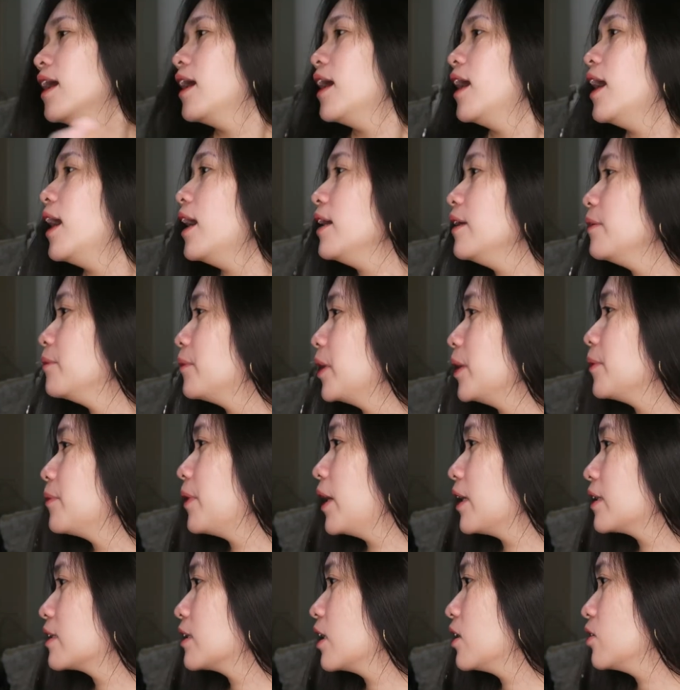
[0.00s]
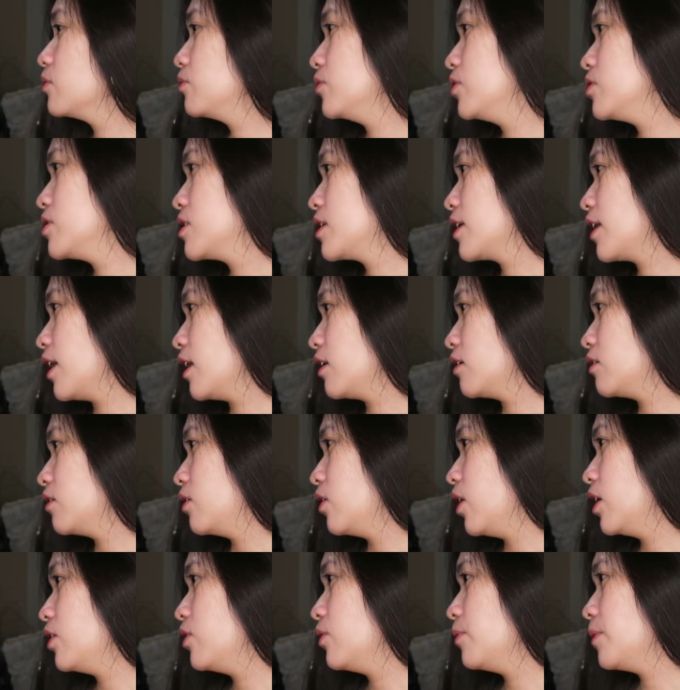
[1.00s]
Hi, may background music ako.
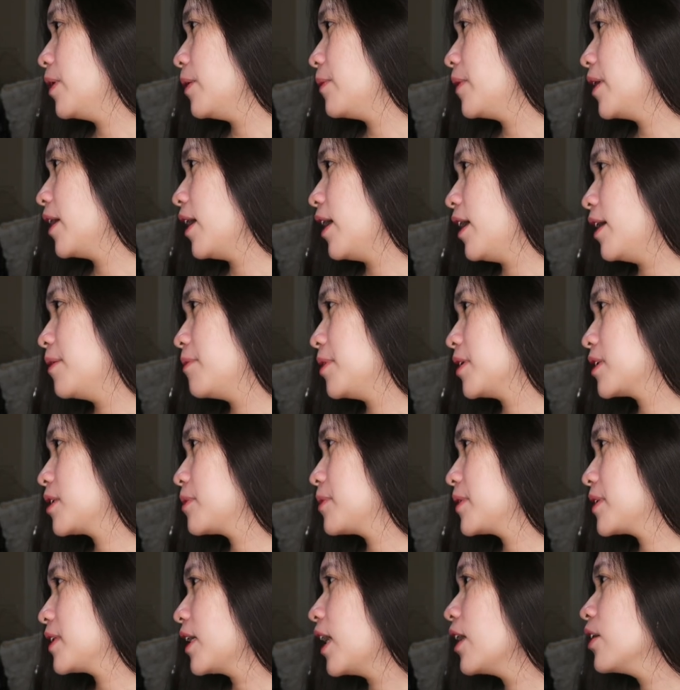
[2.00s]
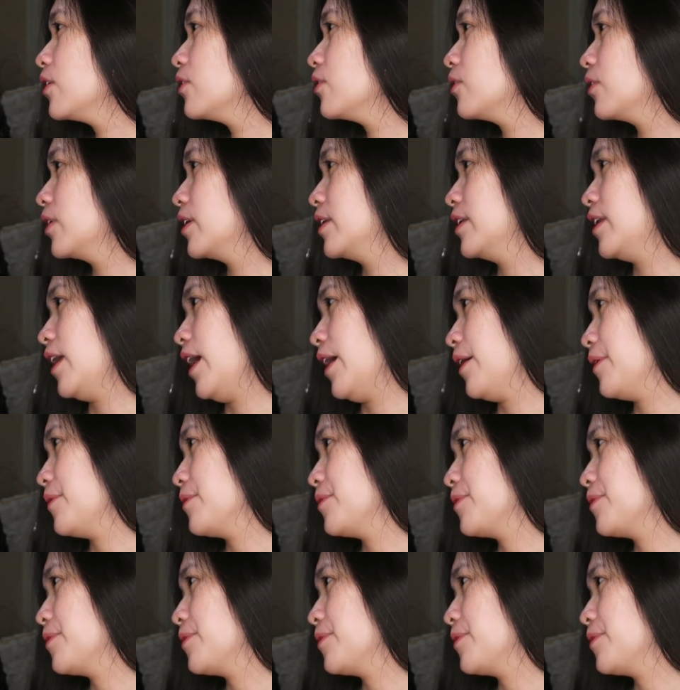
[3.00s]
Ano ba? Mag-unbox ba tayo o hindi?